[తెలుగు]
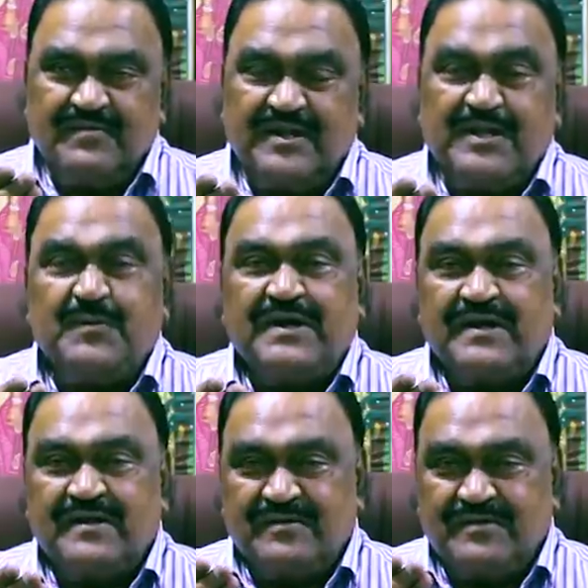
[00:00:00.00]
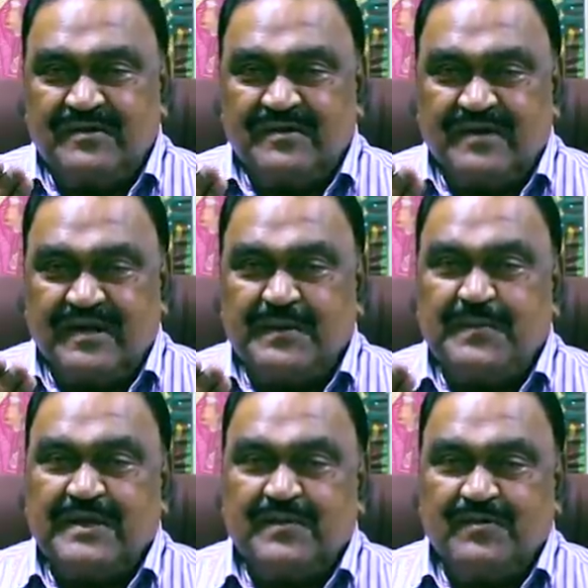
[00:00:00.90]
ఒట్టి మాటలు గట్టి
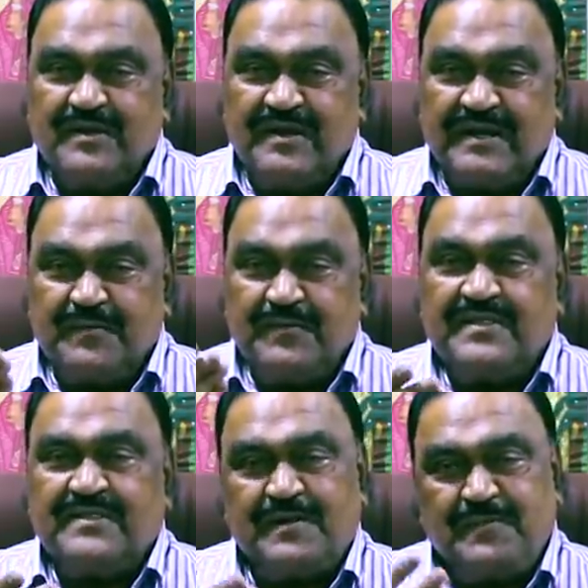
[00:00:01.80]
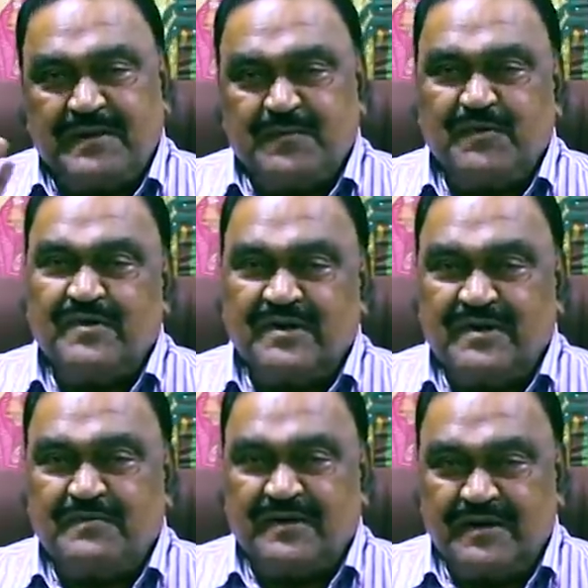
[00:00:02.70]
పెట్టబోయి గట్టి మీద తలపెట్టబోయి
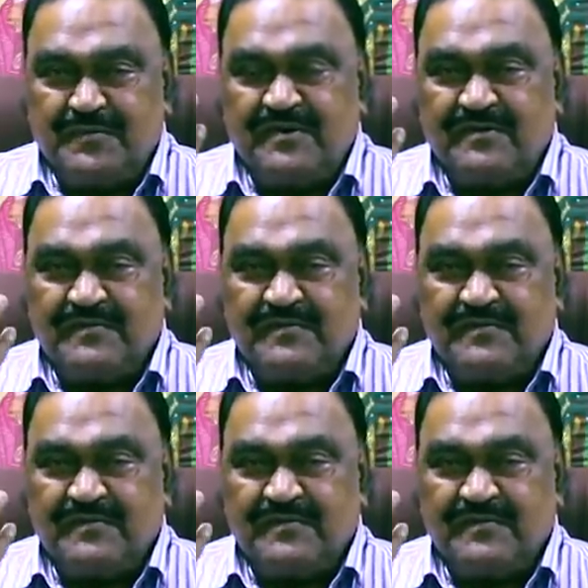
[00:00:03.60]
అన్నాడు మహానుభావుడు